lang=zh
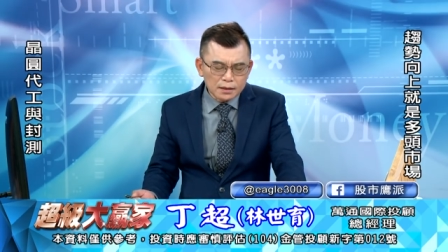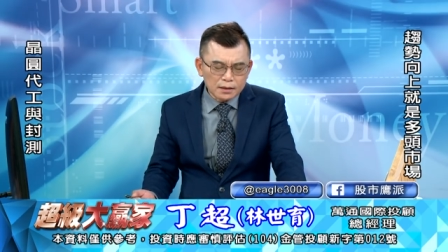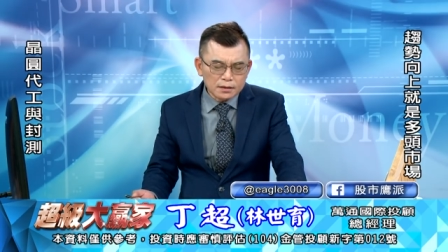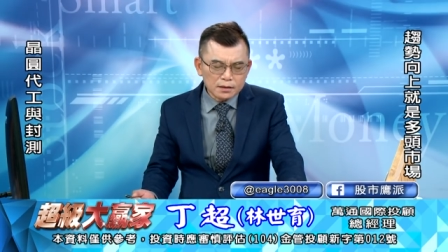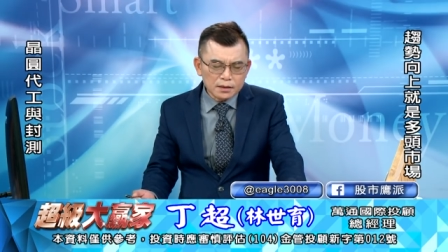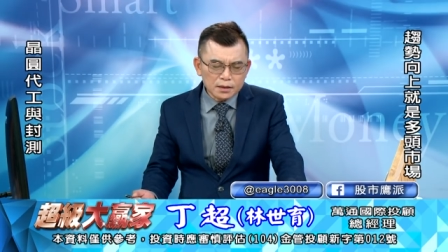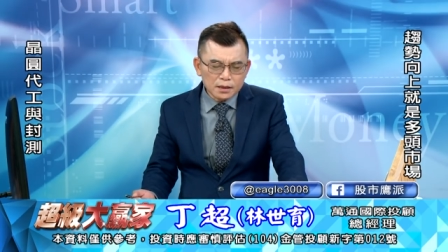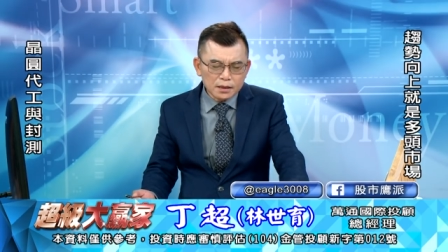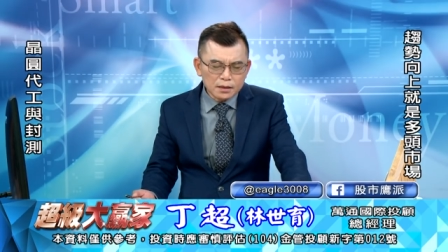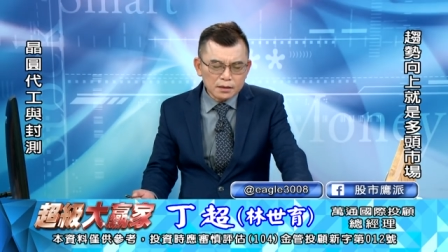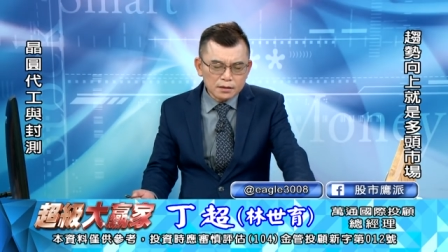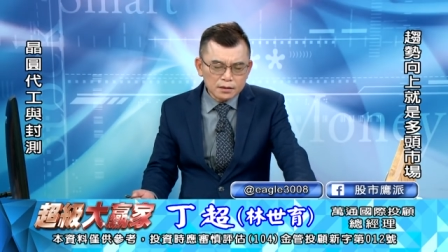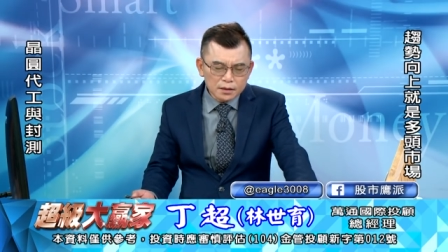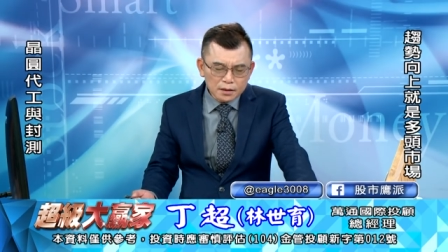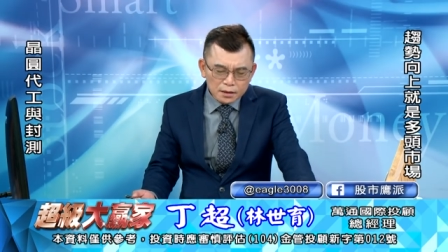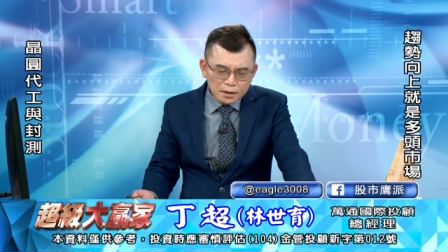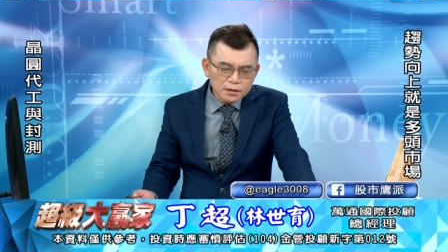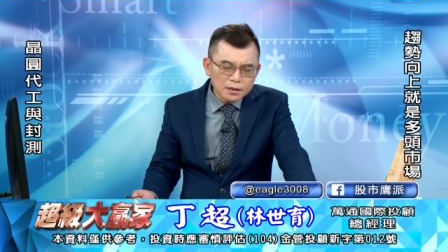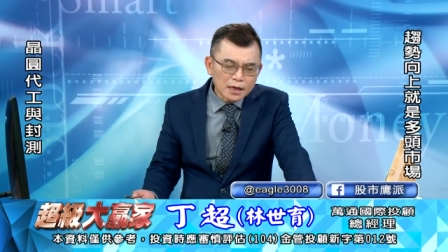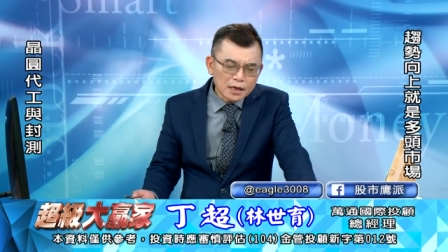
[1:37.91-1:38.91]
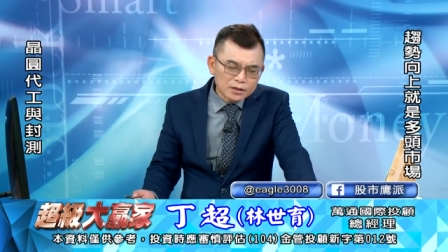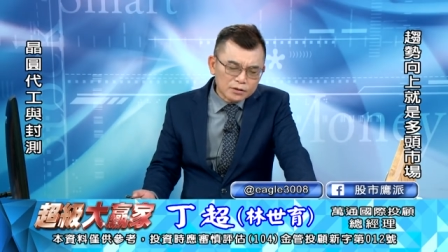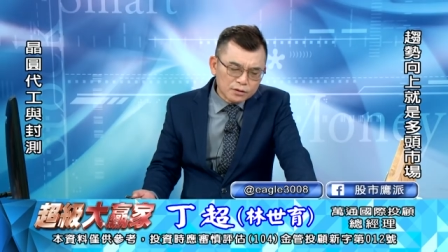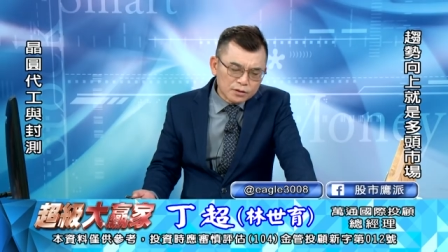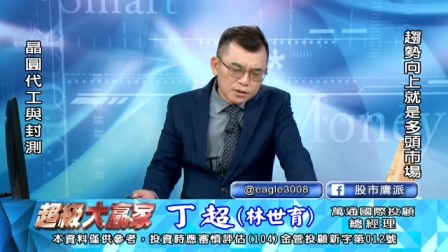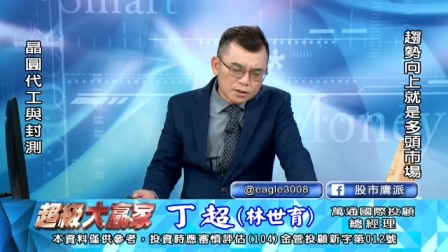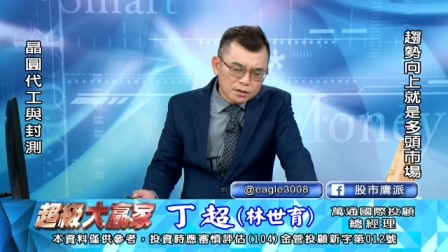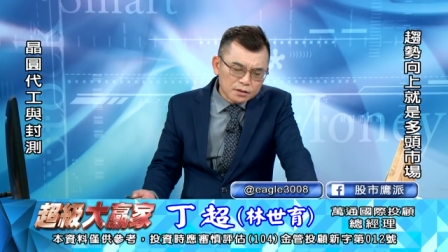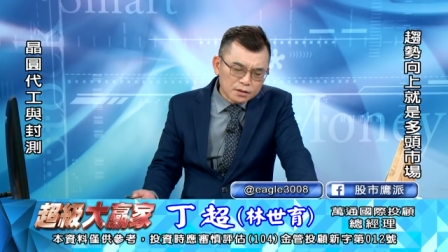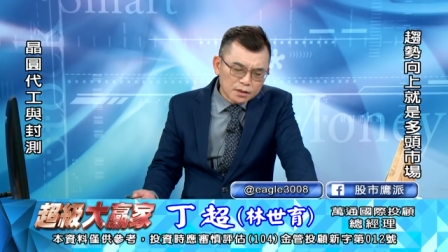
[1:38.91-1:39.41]
但是今天真的大
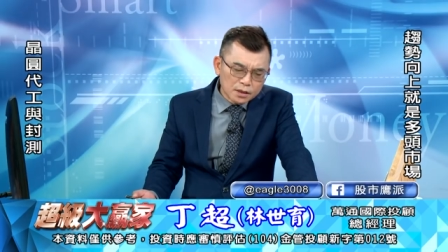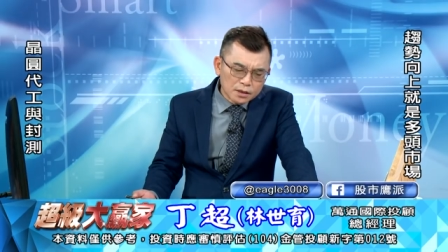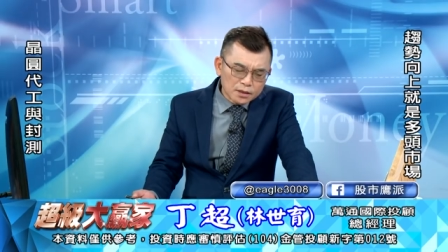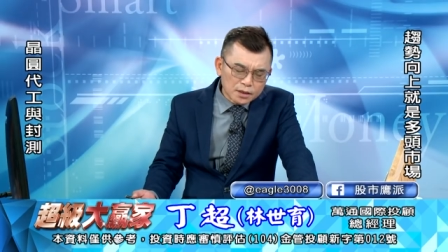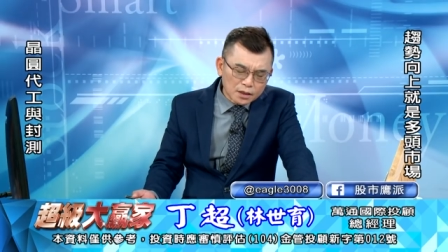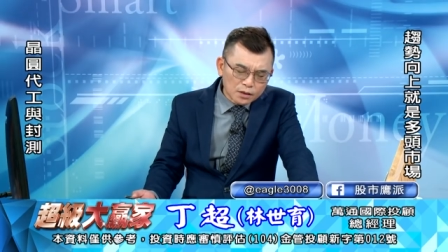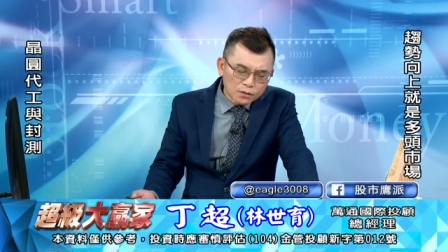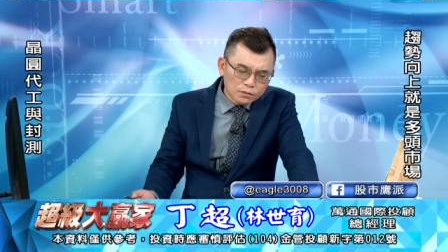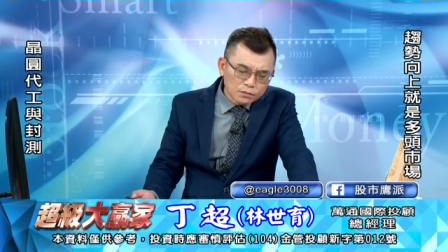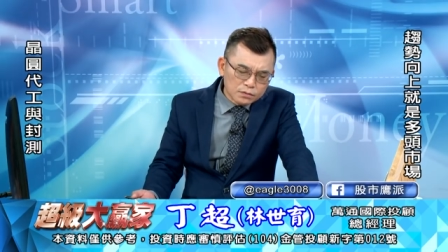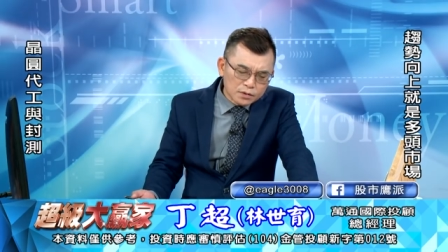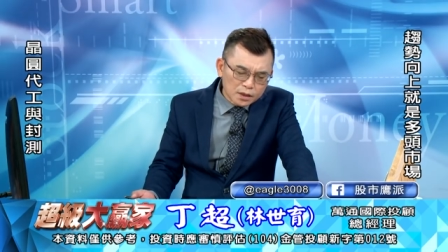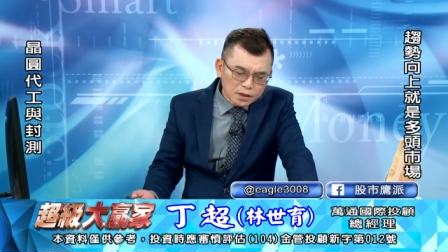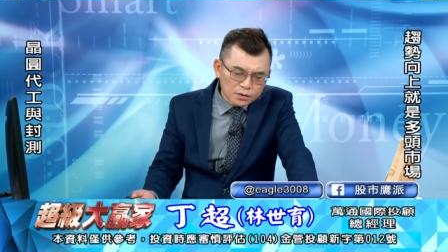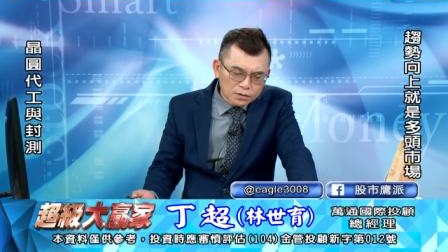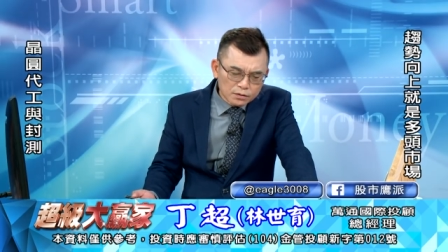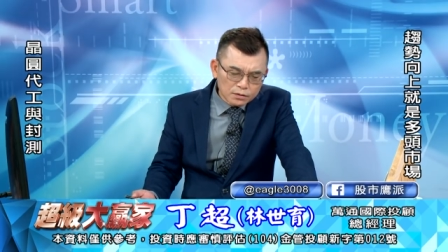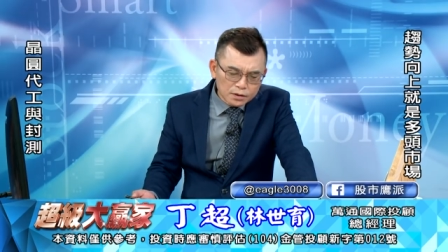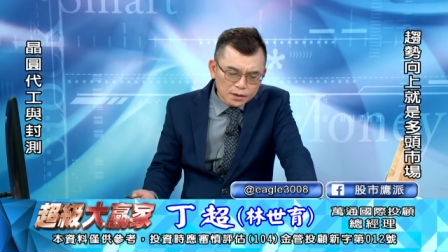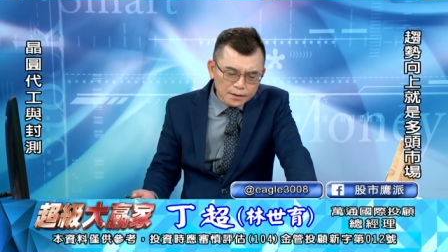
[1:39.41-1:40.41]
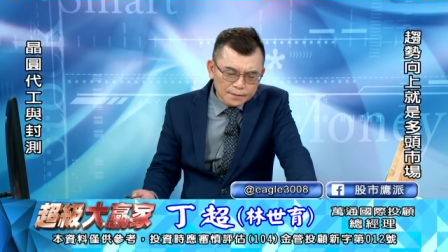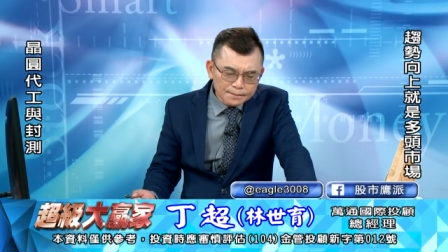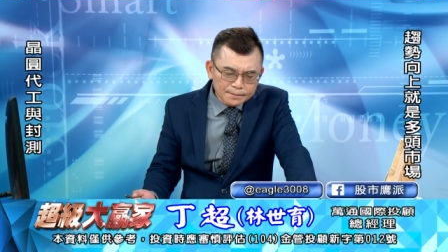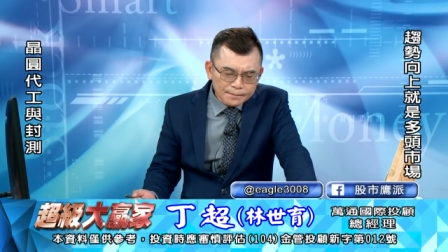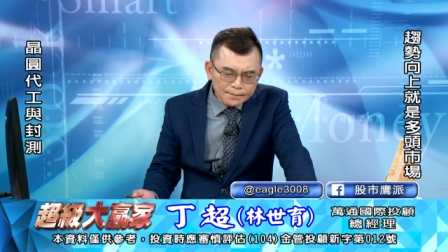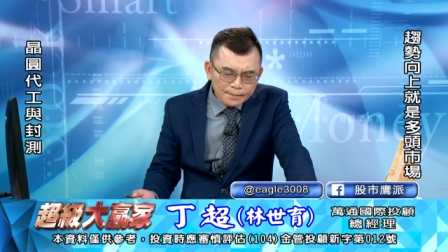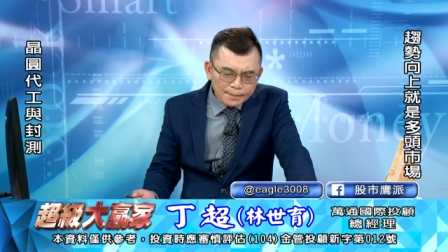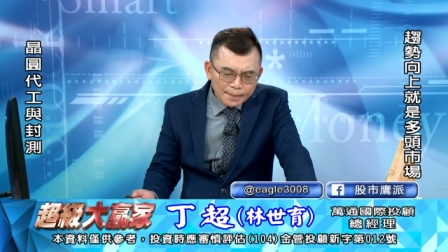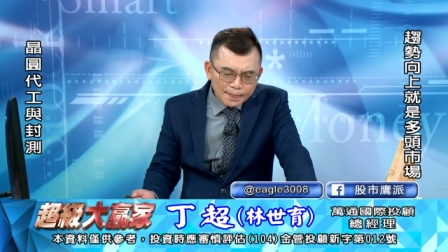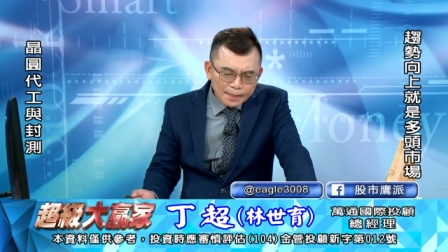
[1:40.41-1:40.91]
全值也涨了五点多点，
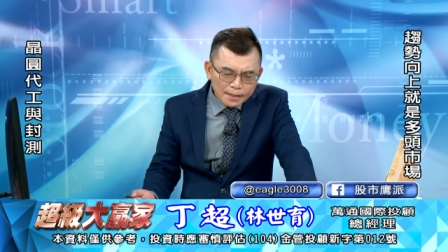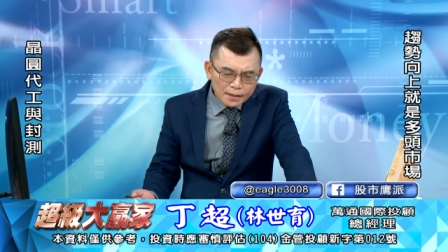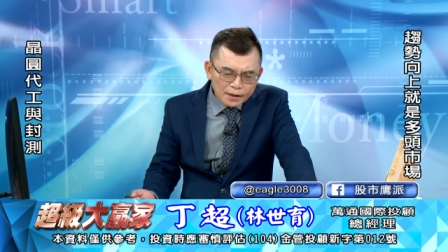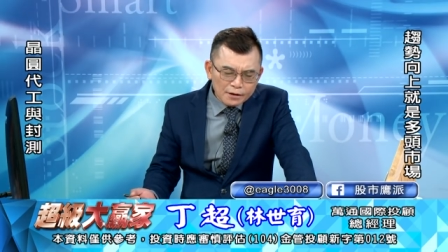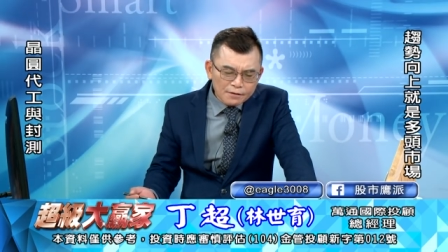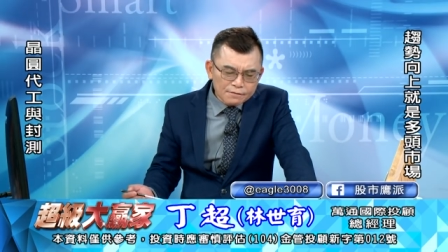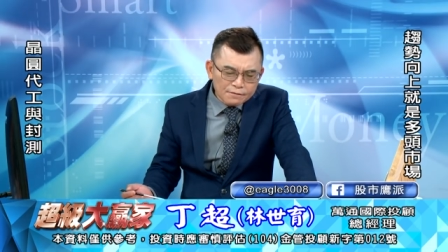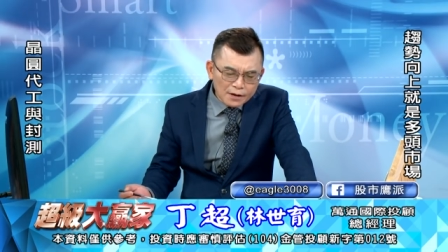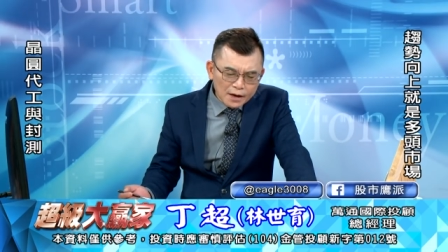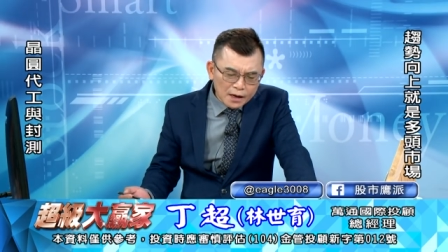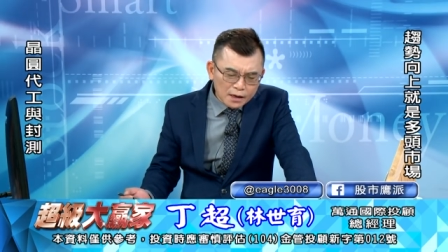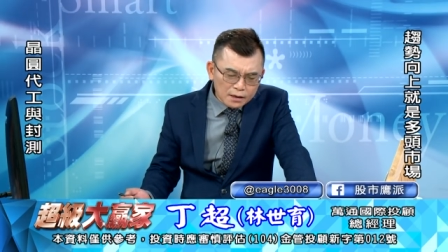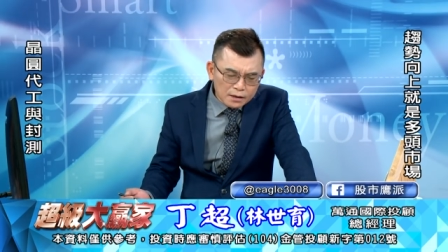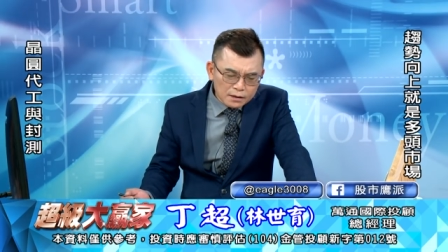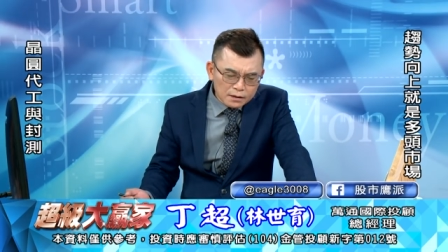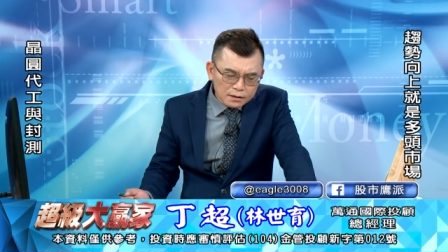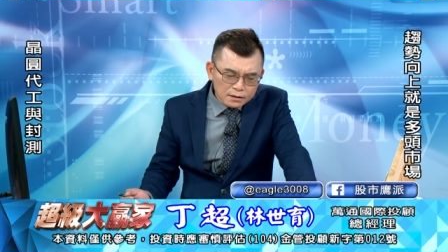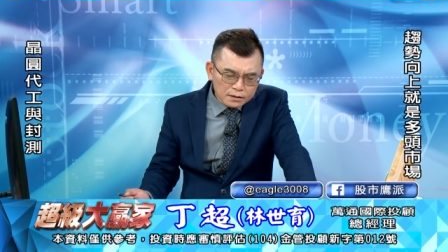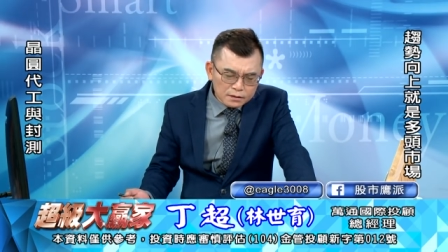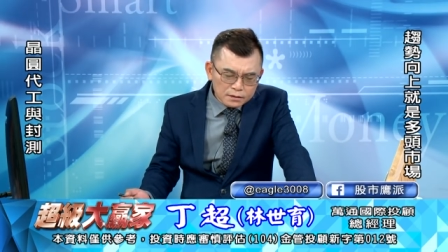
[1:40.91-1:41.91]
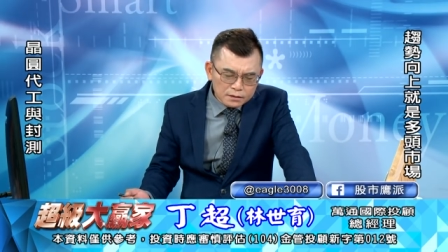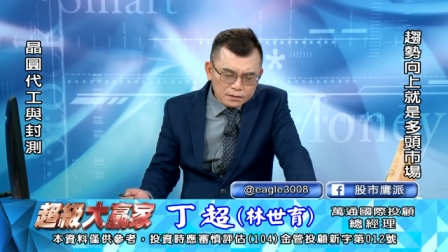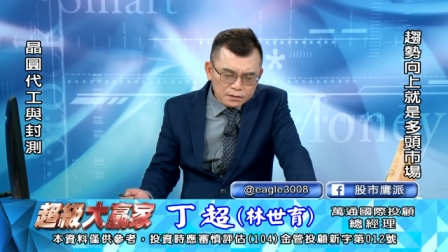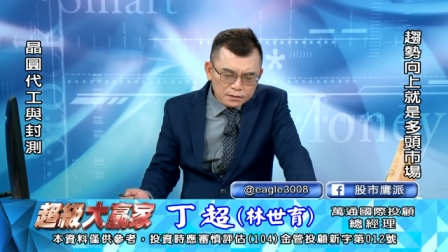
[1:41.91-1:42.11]
联发科、